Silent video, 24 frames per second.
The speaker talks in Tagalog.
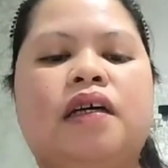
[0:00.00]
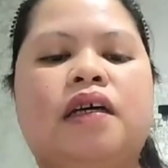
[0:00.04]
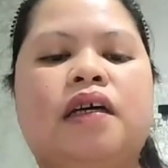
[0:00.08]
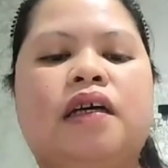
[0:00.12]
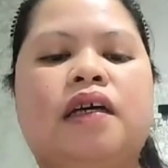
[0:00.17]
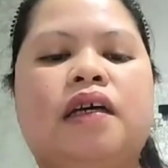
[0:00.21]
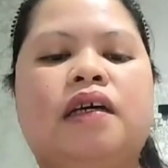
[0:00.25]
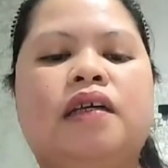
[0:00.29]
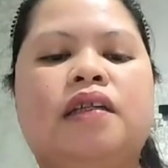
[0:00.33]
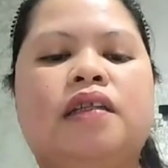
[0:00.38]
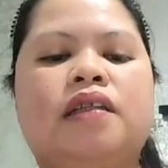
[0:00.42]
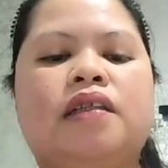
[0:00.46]

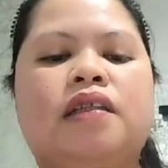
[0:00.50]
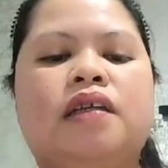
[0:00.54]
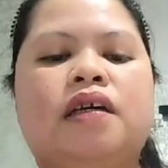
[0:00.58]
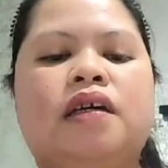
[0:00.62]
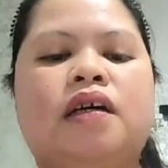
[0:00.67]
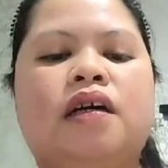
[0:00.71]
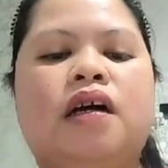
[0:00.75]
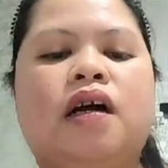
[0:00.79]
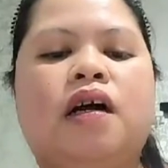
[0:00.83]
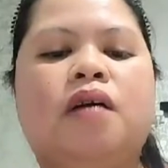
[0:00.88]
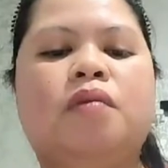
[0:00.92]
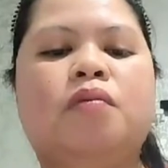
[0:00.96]
and
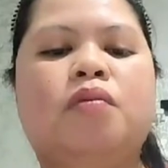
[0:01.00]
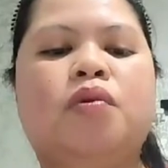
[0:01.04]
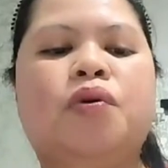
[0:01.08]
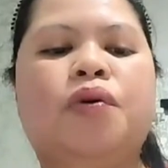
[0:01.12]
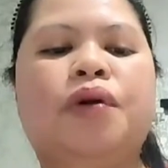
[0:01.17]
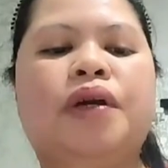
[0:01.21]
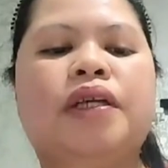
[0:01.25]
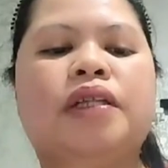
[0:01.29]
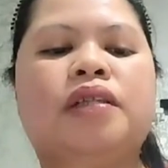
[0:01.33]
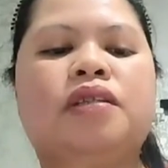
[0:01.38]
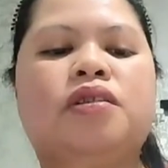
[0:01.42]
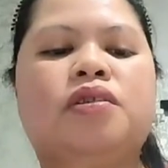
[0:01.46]

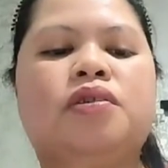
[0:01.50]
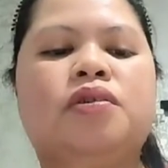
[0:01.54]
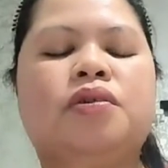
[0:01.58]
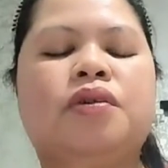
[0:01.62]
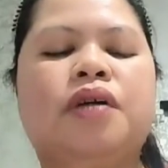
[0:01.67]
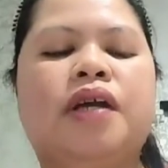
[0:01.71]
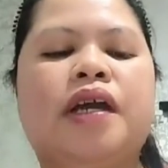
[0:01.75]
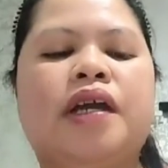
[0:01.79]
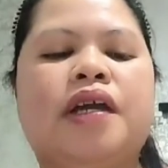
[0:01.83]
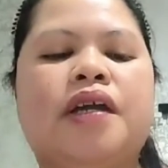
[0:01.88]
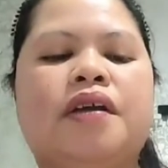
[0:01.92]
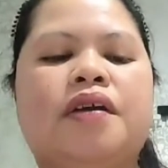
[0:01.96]
avoid to
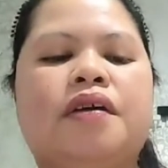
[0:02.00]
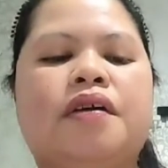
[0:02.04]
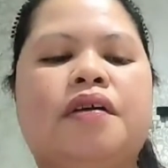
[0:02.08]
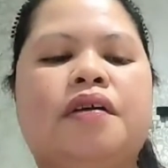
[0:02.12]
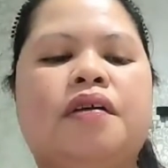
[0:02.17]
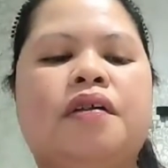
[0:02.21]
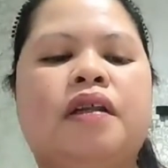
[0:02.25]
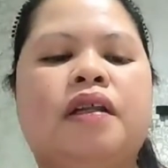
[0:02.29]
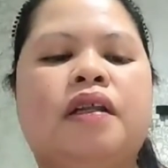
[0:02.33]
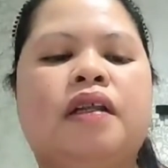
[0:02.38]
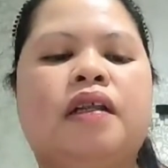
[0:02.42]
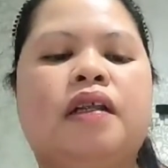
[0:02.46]

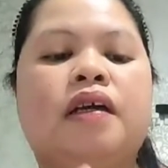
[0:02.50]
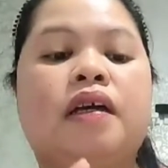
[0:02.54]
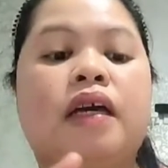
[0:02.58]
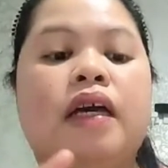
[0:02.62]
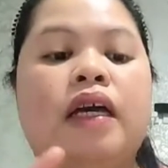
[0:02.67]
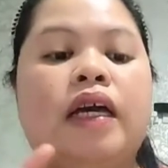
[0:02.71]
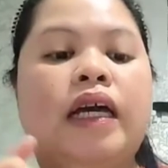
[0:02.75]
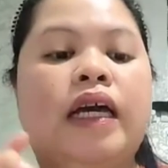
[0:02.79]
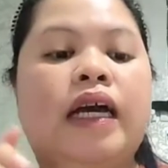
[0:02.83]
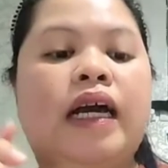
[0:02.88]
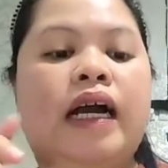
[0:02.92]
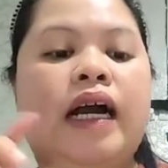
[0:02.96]
hair
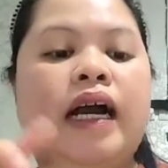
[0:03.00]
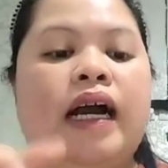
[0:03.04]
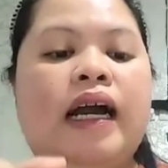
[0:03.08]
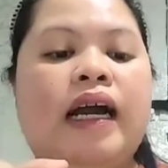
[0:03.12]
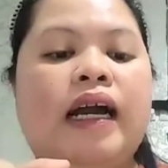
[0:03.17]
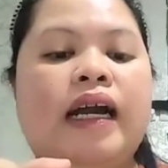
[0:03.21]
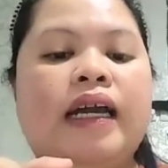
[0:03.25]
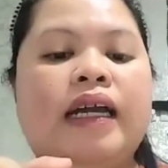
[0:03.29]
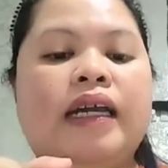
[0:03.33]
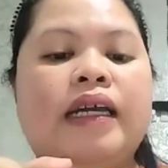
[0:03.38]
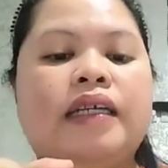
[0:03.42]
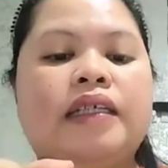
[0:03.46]

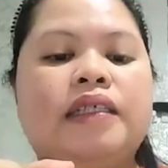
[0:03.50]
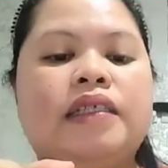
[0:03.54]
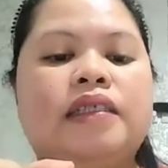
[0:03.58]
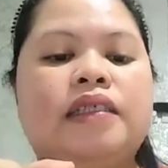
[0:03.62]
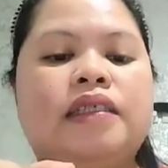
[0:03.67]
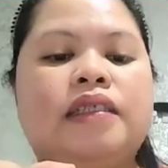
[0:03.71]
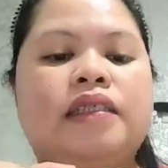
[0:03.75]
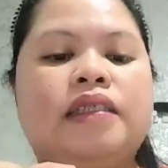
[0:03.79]
eyes